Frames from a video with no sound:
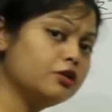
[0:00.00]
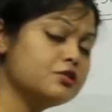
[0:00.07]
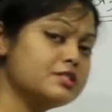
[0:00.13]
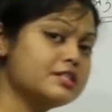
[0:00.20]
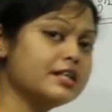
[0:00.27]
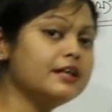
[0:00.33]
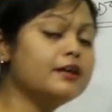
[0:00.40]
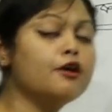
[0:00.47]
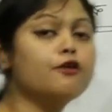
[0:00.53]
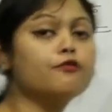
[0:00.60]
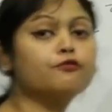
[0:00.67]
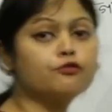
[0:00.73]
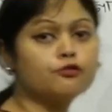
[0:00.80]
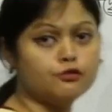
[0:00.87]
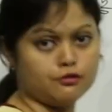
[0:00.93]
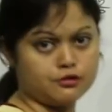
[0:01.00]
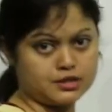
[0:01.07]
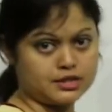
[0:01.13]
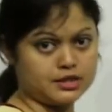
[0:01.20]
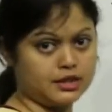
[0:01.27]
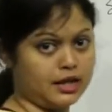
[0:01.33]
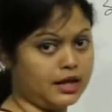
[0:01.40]
হচ্ছে ফুল
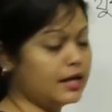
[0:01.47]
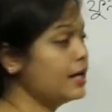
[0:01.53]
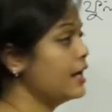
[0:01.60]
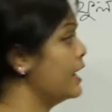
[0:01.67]
হচ্ছে না